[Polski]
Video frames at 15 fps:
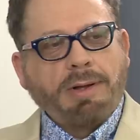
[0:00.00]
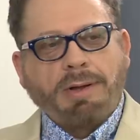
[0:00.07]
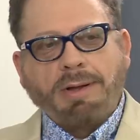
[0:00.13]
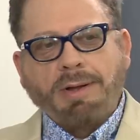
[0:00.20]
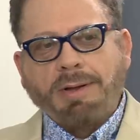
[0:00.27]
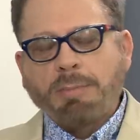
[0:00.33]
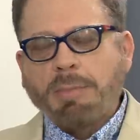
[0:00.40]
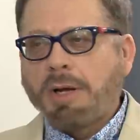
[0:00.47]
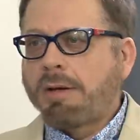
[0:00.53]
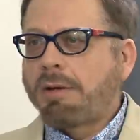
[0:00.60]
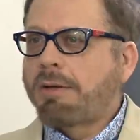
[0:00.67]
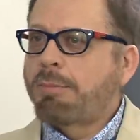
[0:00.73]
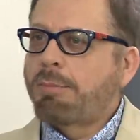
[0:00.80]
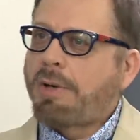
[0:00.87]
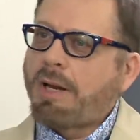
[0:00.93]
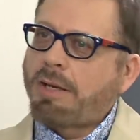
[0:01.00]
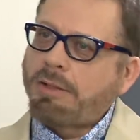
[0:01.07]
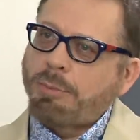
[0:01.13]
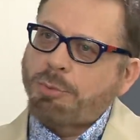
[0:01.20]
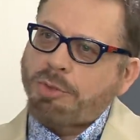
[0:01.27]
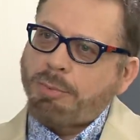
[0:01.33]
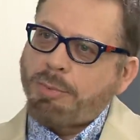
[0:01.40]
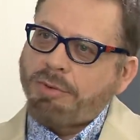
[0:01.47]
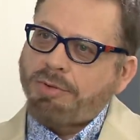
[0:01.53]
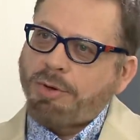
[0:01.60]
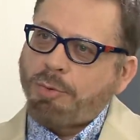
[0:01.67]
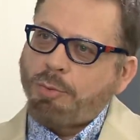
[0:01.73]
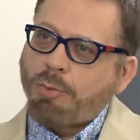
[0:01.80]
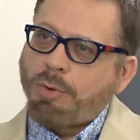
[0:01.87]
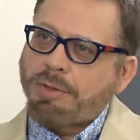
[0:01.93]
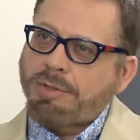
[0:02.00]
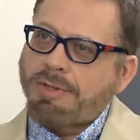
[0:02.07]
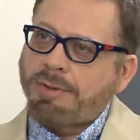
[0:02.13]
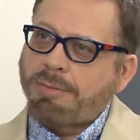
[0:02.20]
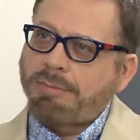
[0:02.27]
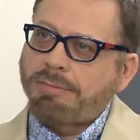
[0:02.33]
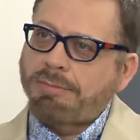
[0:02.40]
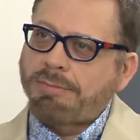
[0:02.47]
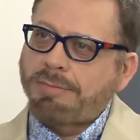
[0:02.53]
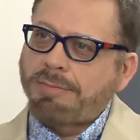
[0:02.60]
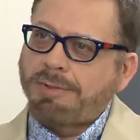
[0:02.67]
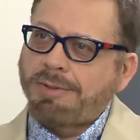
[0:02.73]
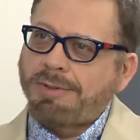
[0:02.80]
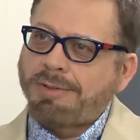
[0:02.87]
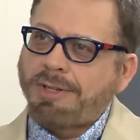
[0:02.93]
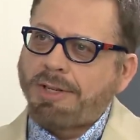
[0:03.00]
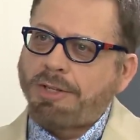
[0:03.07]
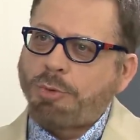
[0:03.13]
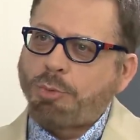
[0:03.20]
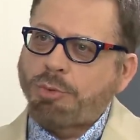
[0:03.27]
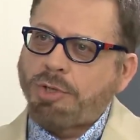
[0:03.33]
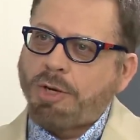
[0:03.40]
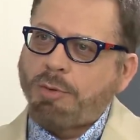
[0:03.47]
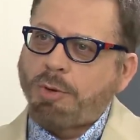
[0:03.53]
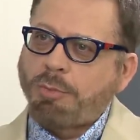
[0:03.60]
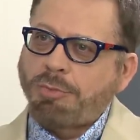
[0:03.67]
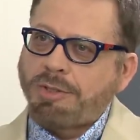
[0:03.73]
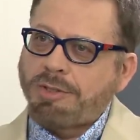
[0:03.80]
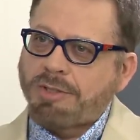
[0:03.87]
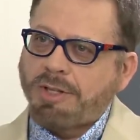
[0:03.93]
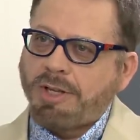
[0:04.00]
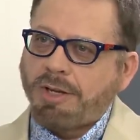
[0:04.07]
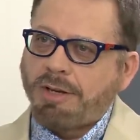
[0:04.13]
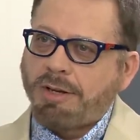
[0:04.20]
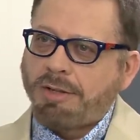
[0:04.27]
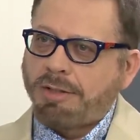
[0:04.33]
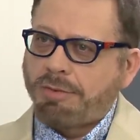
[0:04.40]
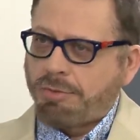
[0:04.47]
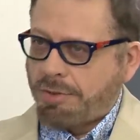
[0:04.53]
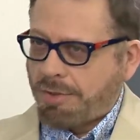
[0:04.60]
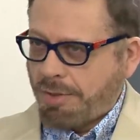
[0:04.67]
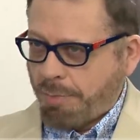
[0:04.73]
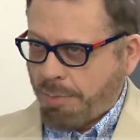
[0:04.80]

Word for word: E, Marlon Brando przemawiał głosem e, Tadeusza Łomnickiego, to wszystko